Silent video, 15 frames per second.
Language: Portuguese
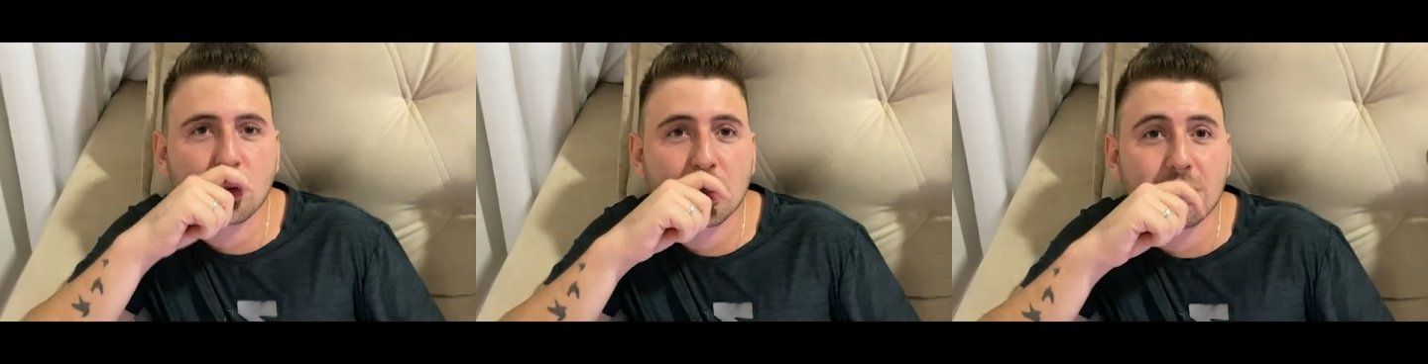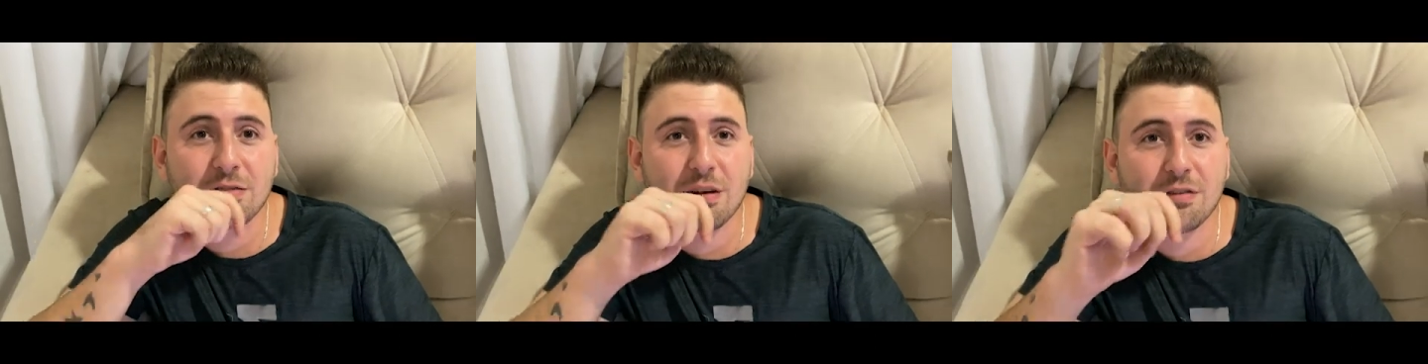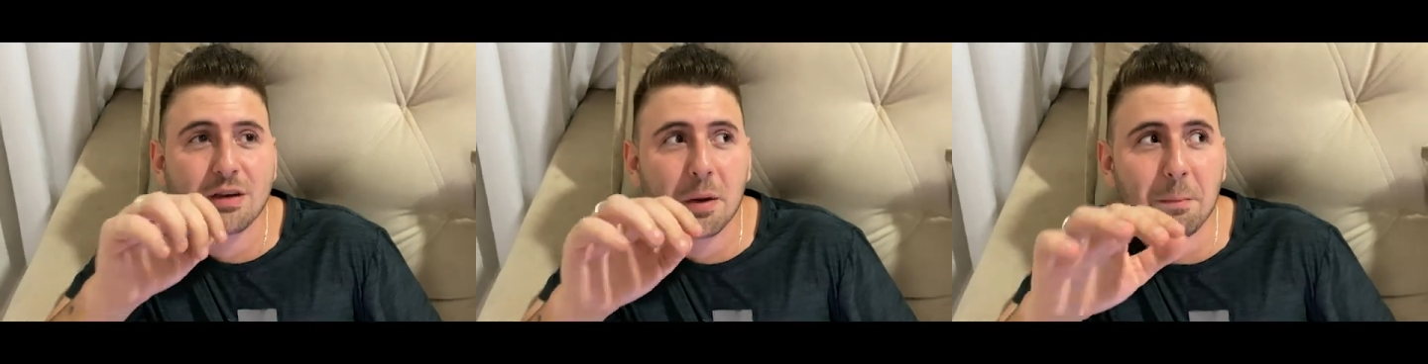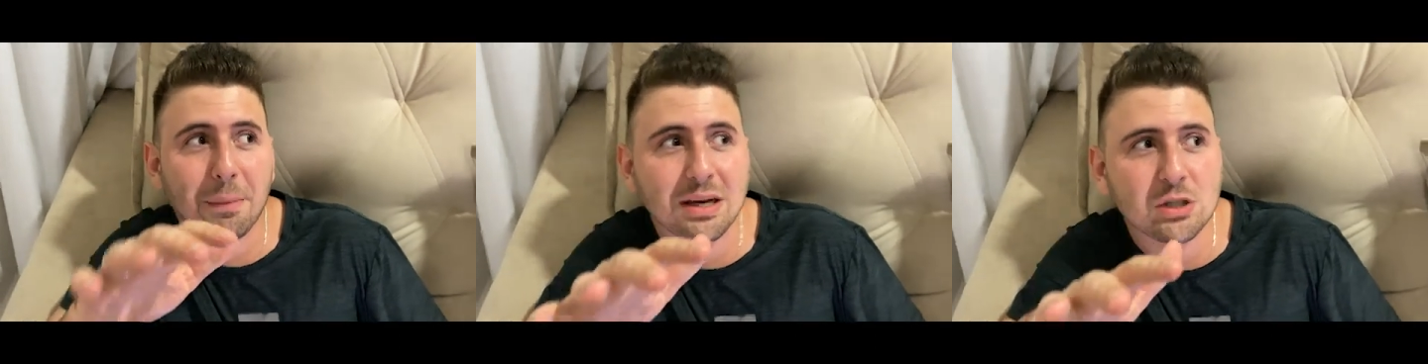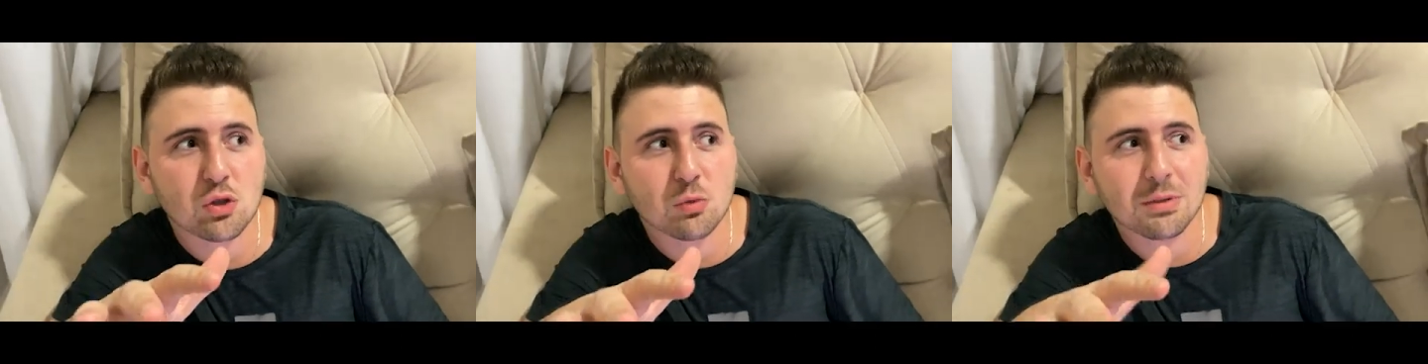que vai ficar
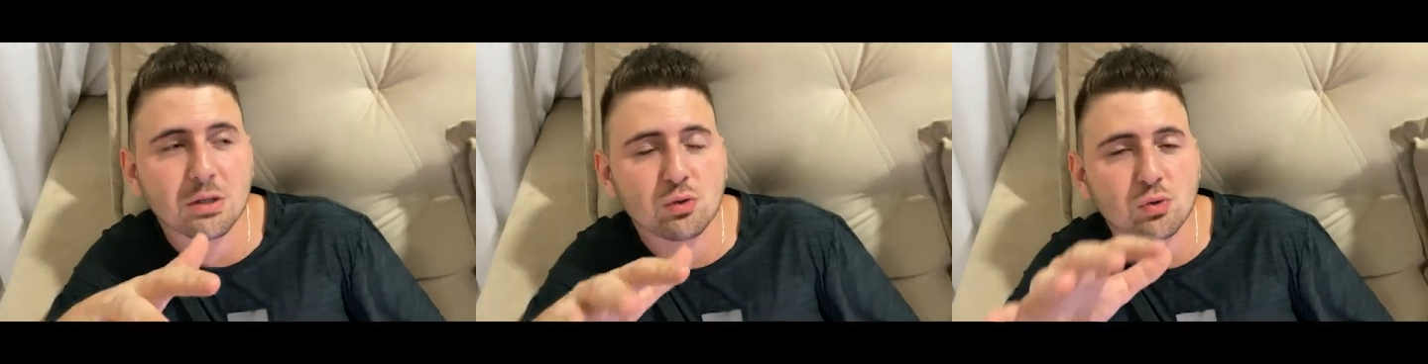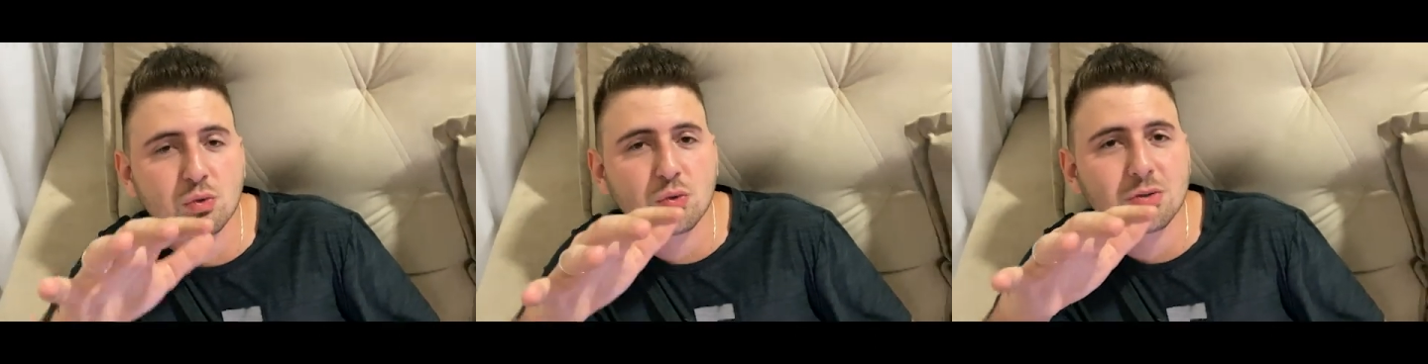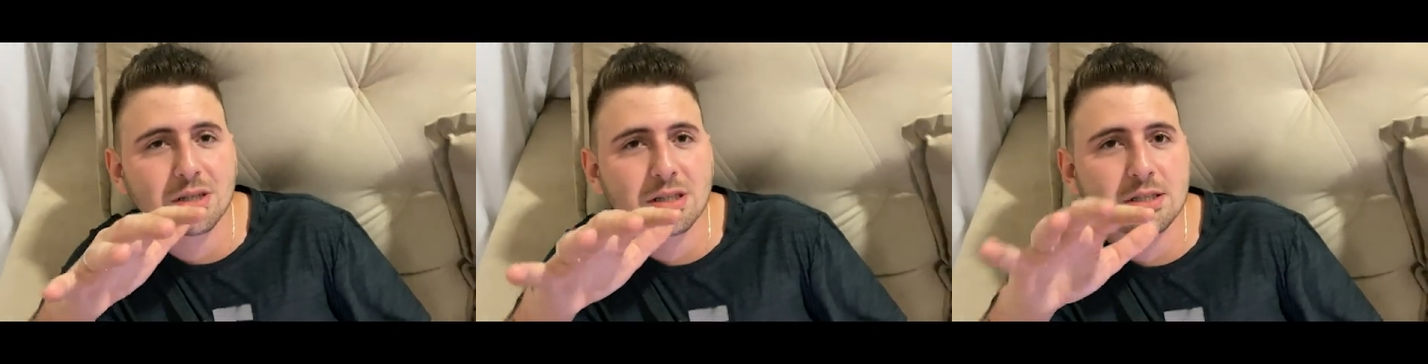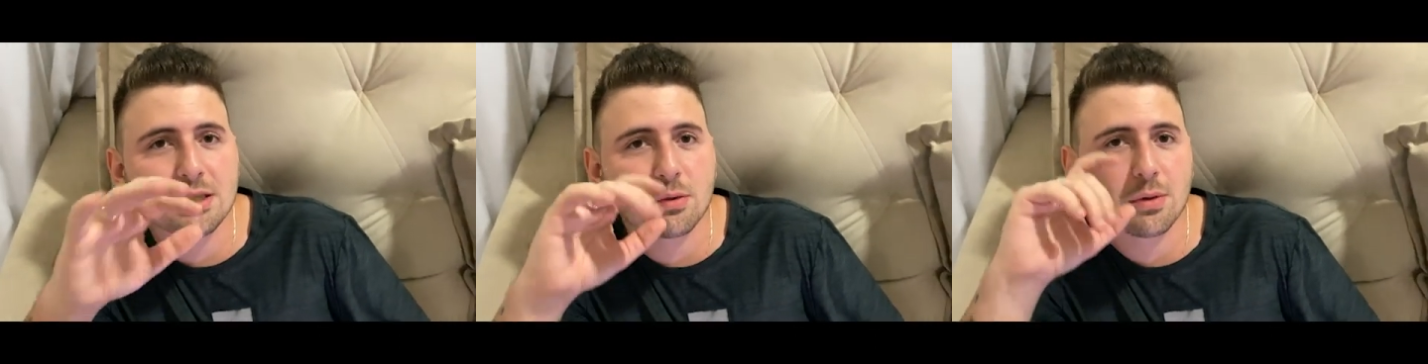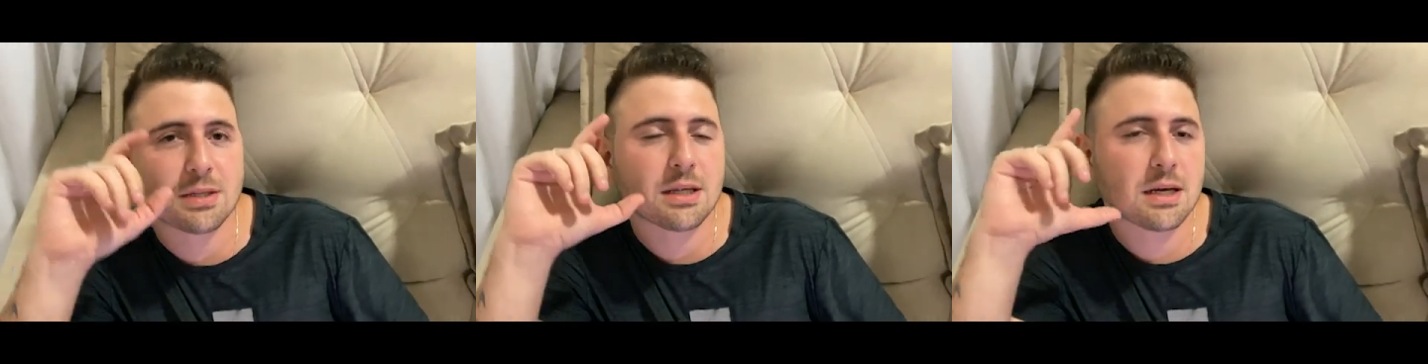mais ou menos uns
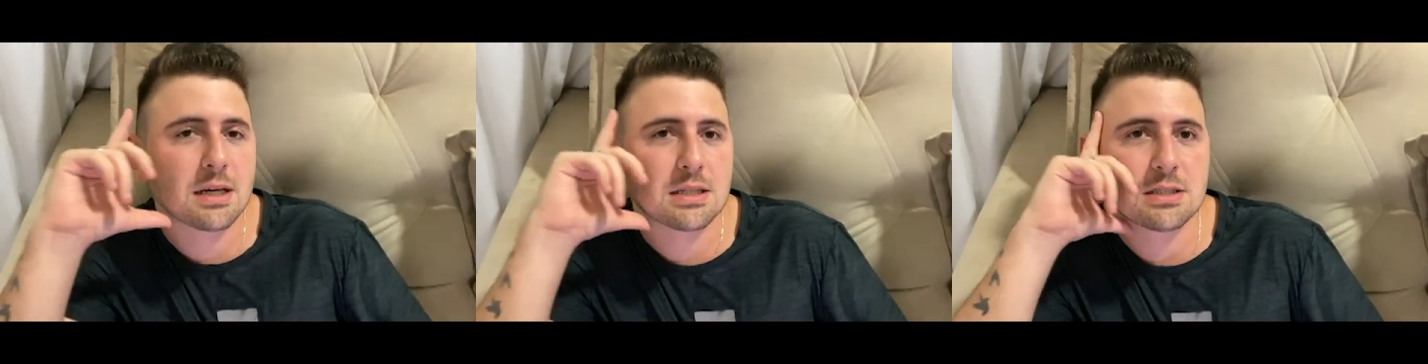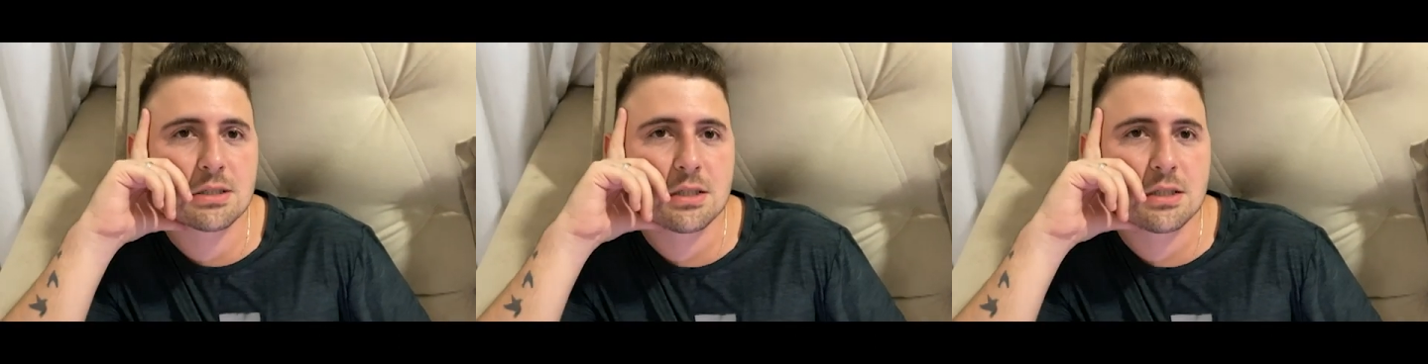250 reais.